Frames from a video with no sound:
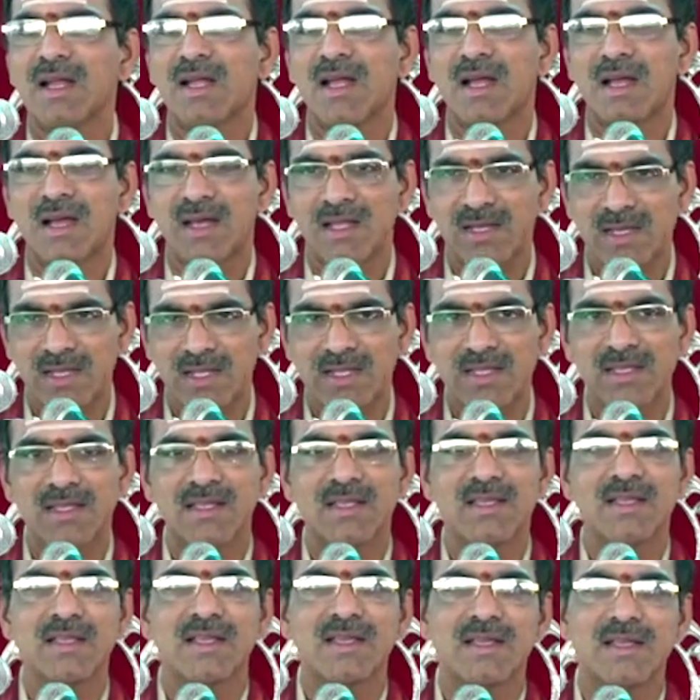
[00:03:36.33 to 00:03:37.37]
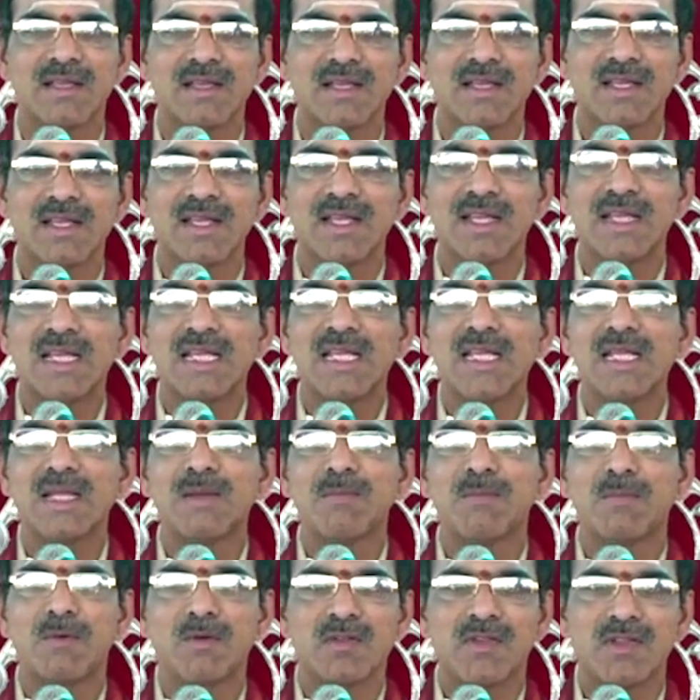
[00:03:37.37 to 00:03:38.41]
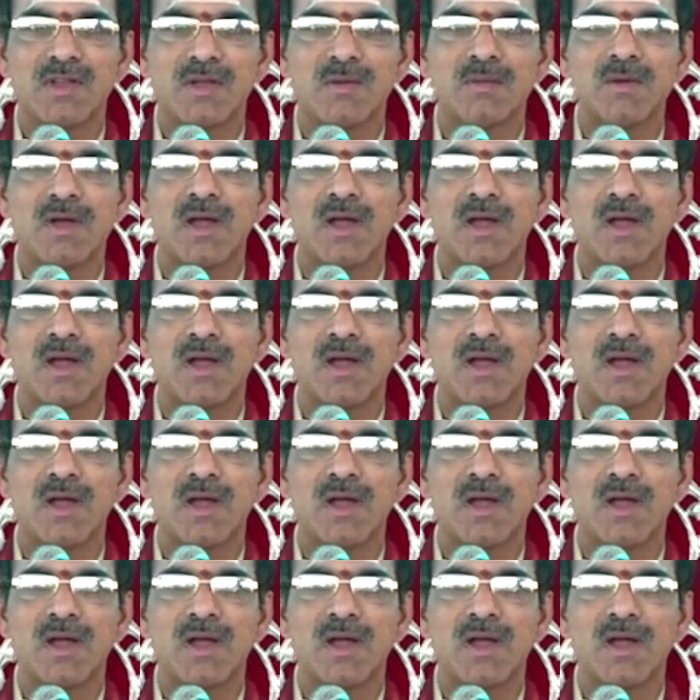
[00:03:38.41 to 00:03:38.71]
కానీ ఇప్పుడు శ్రీ